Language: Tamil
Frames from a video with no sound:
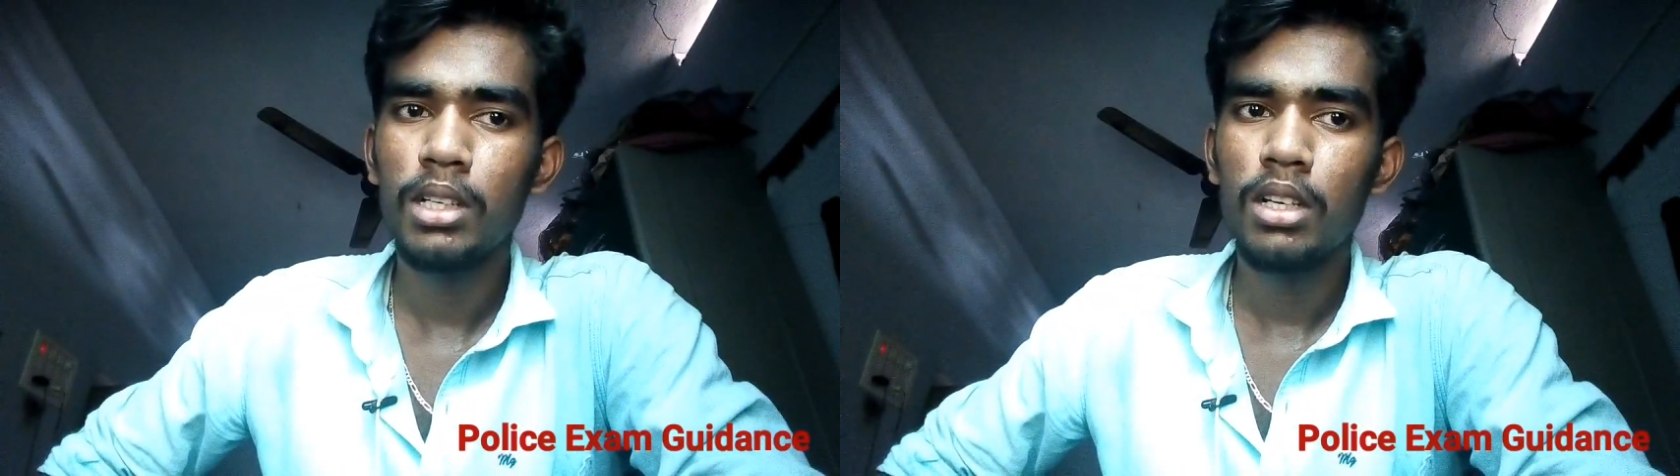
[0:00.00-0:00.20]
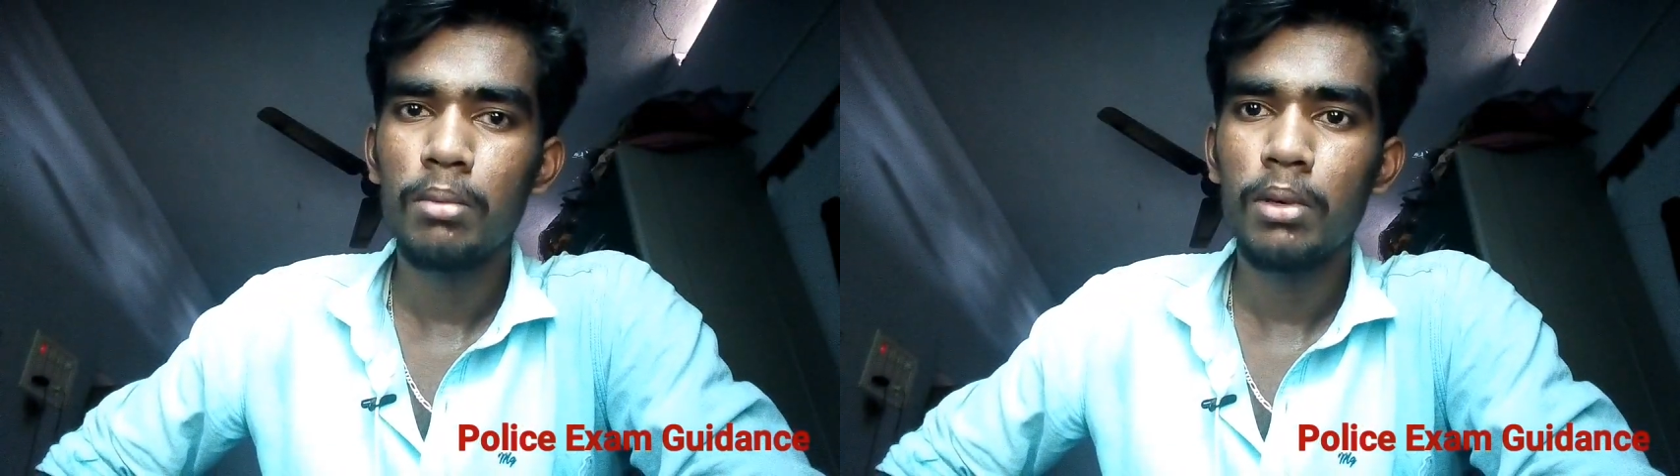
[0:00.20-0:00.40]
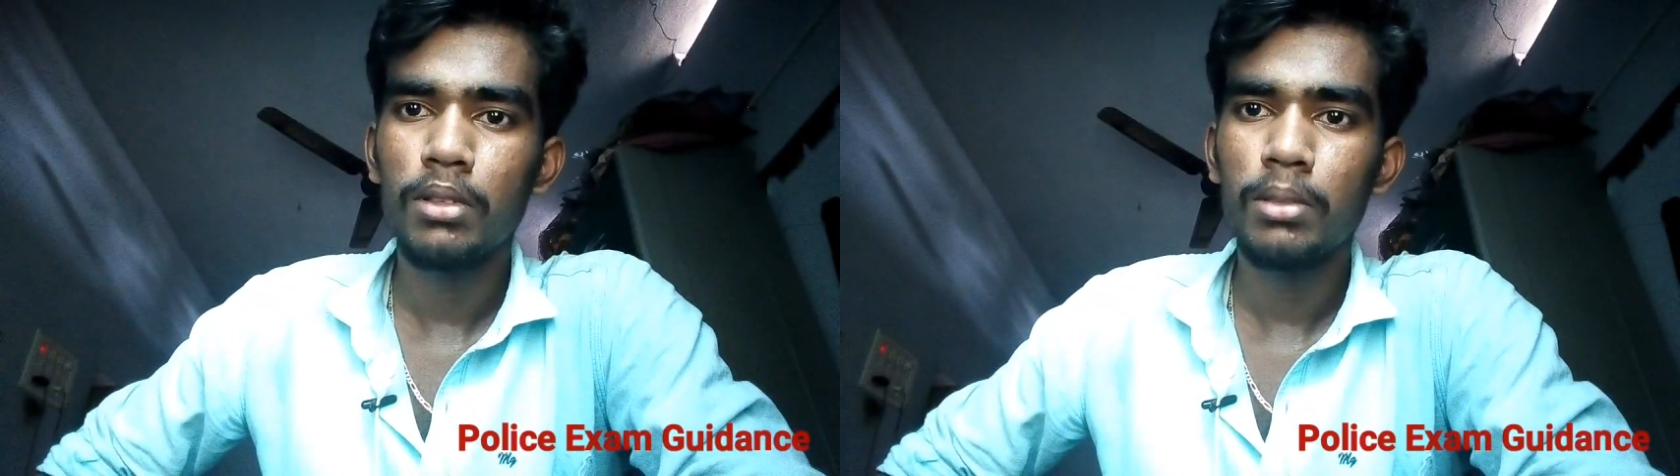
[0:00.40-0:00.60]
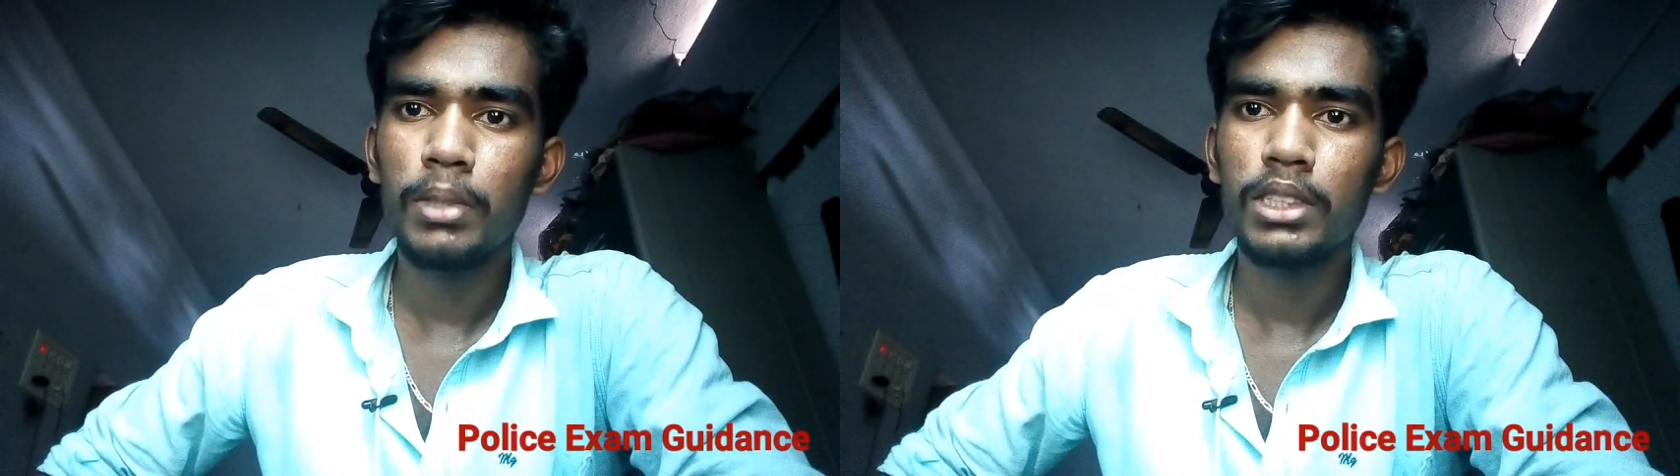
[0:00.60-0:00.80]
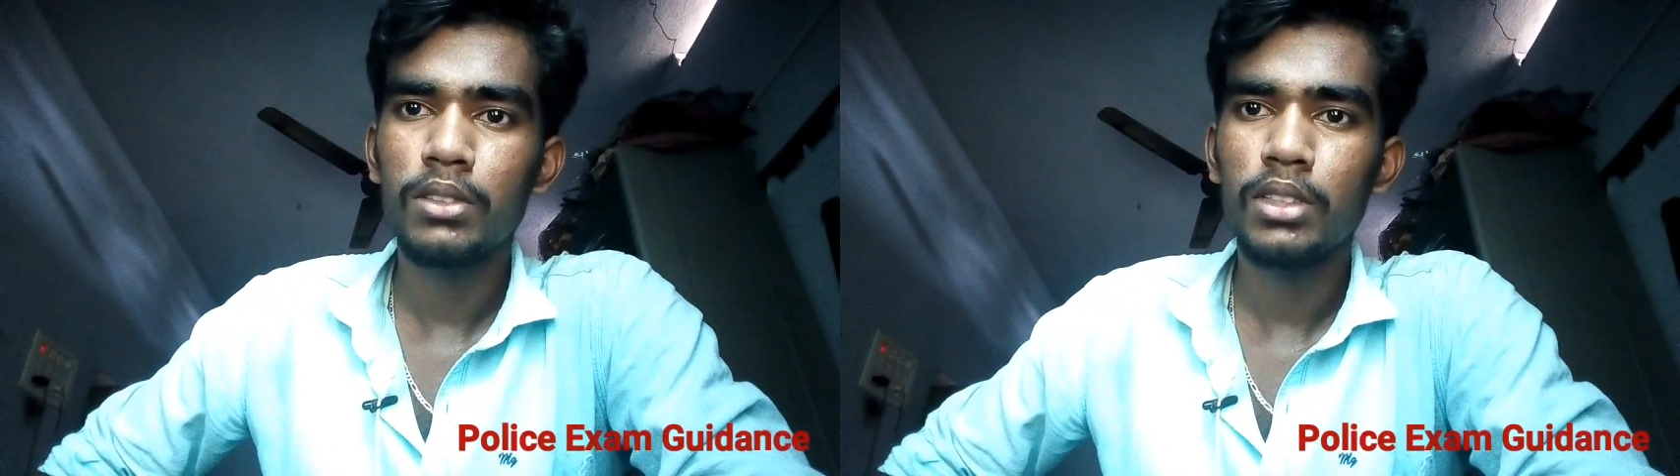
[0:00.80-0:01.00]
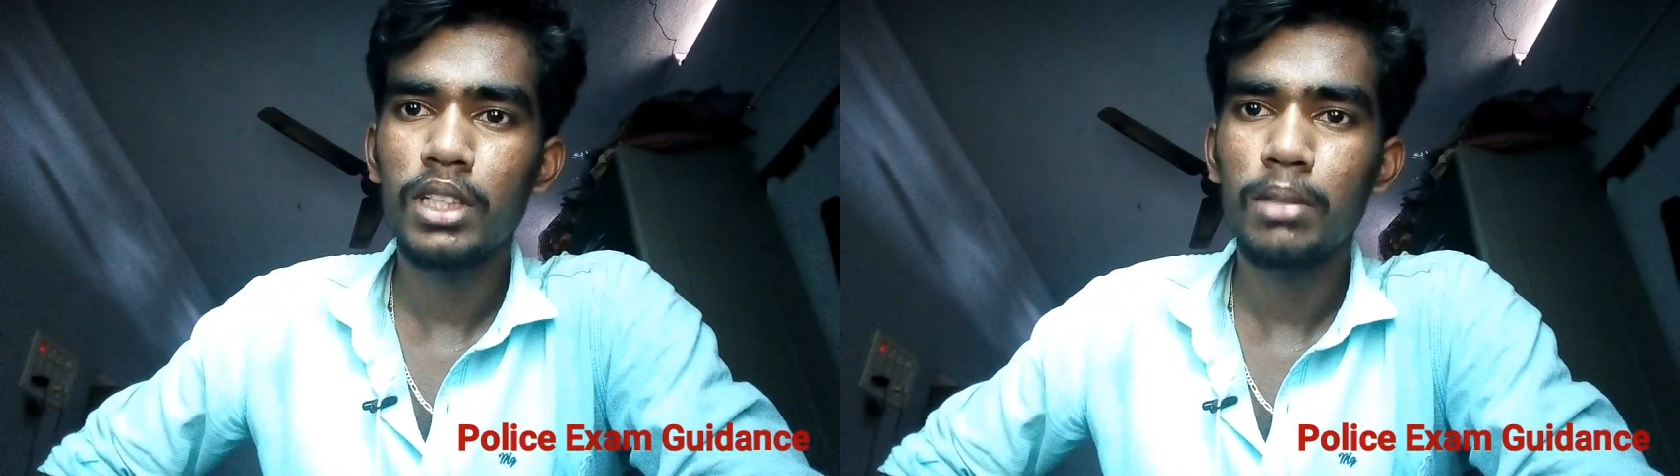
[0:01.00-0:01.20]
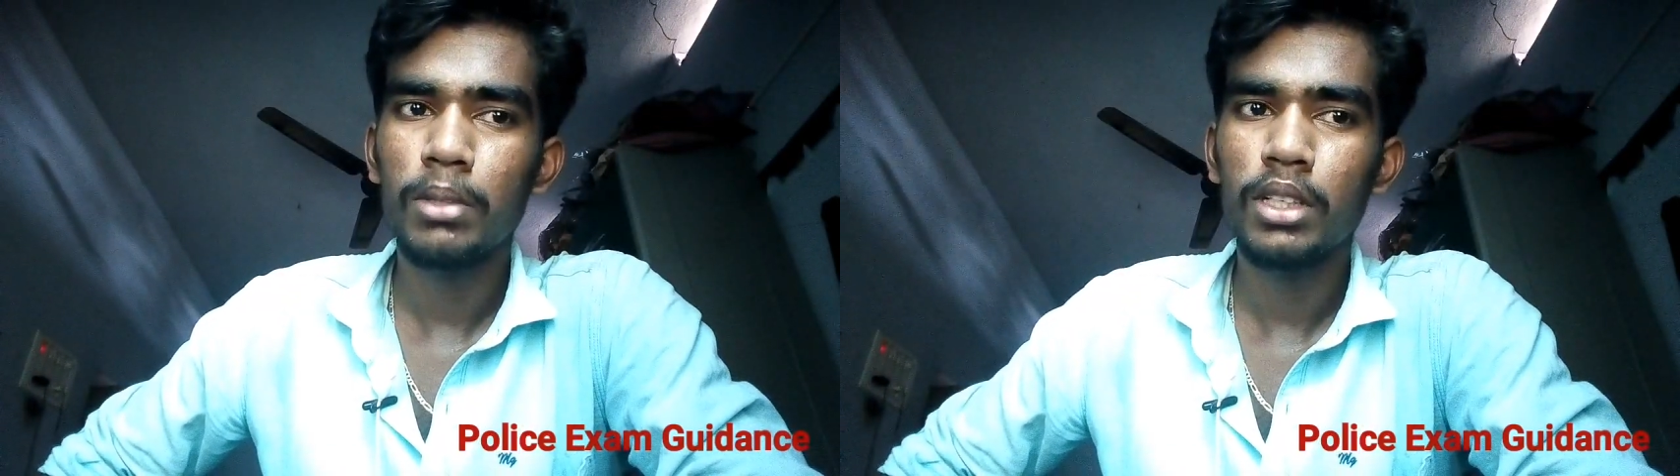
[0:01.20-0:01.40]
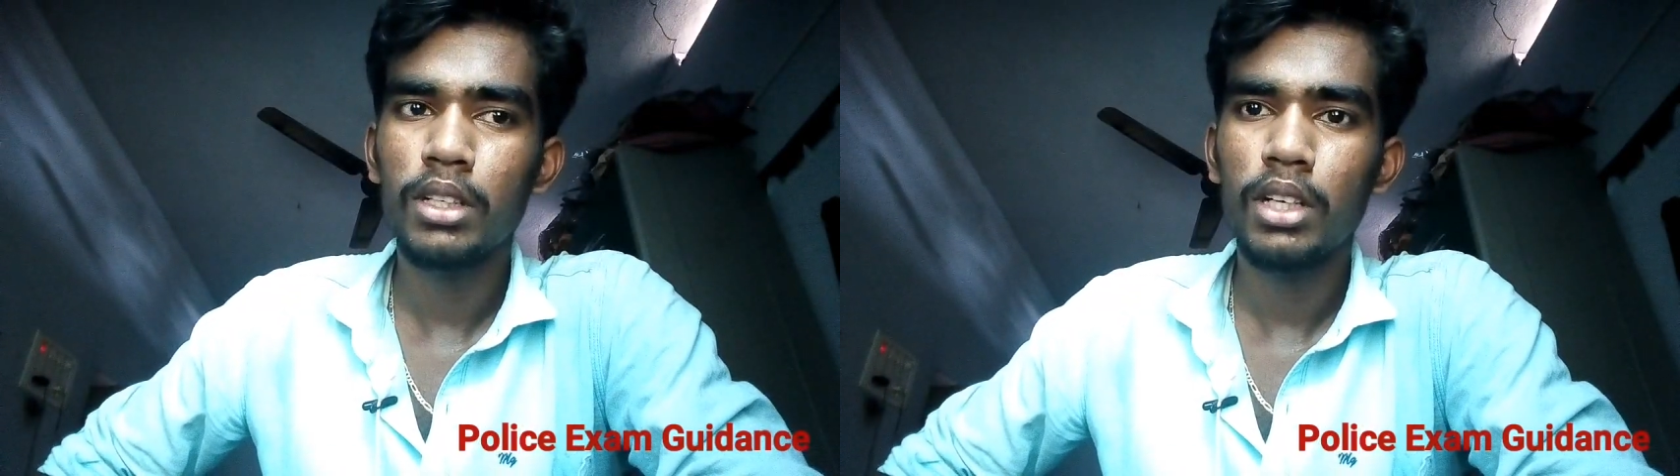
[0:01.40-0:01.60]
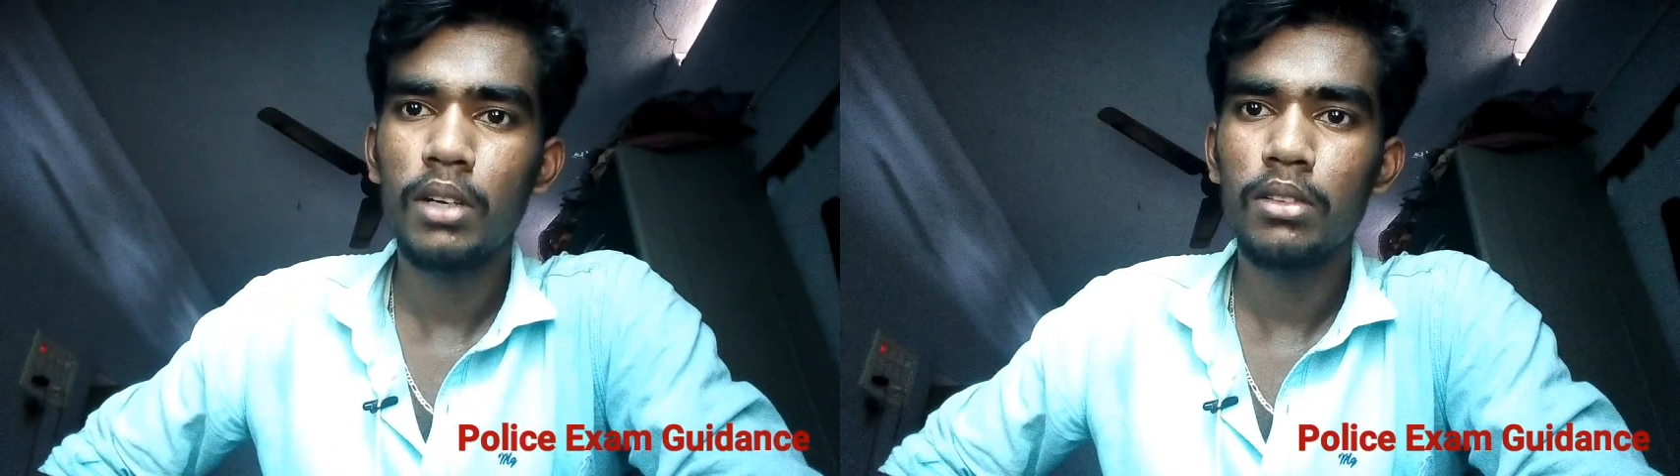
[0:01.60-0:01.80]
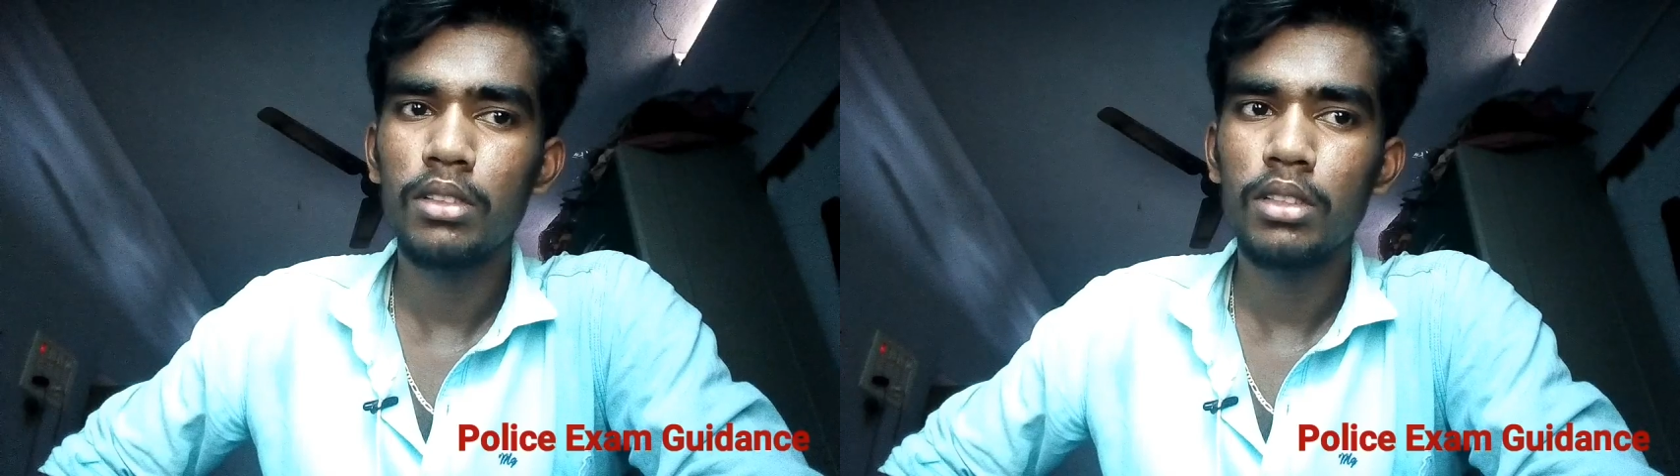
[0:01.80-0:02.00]
இப்போ வந்து ஃபஸ்ட்டு வந்து எதை படிக்கணும்னா
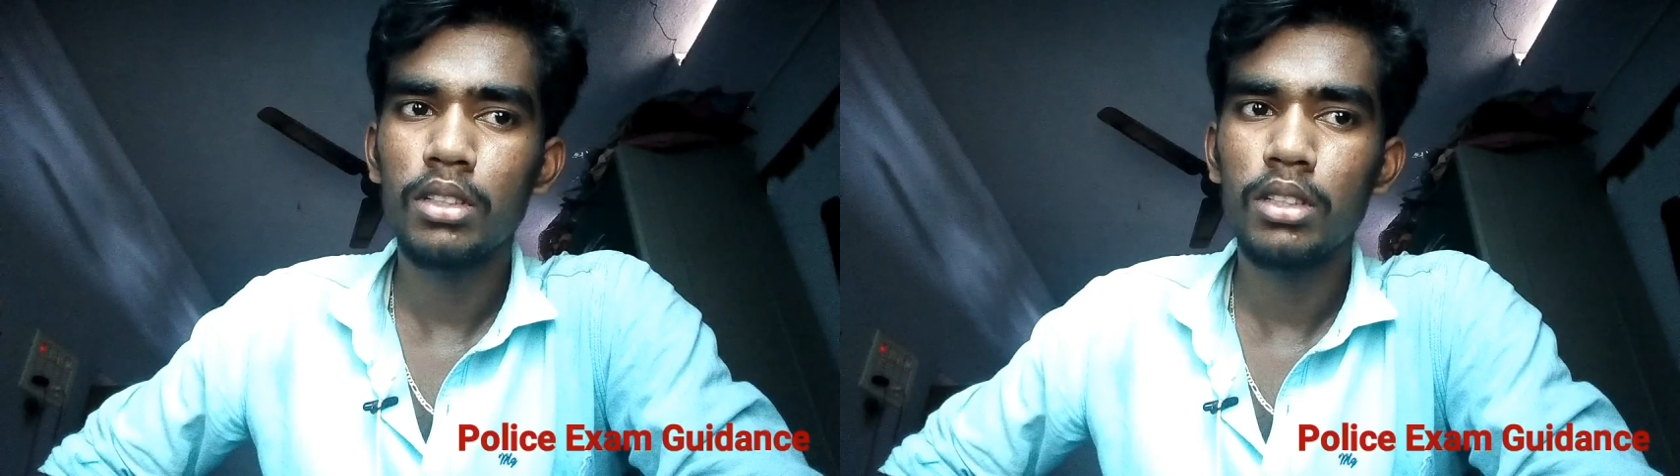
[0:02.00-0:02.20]
வந்து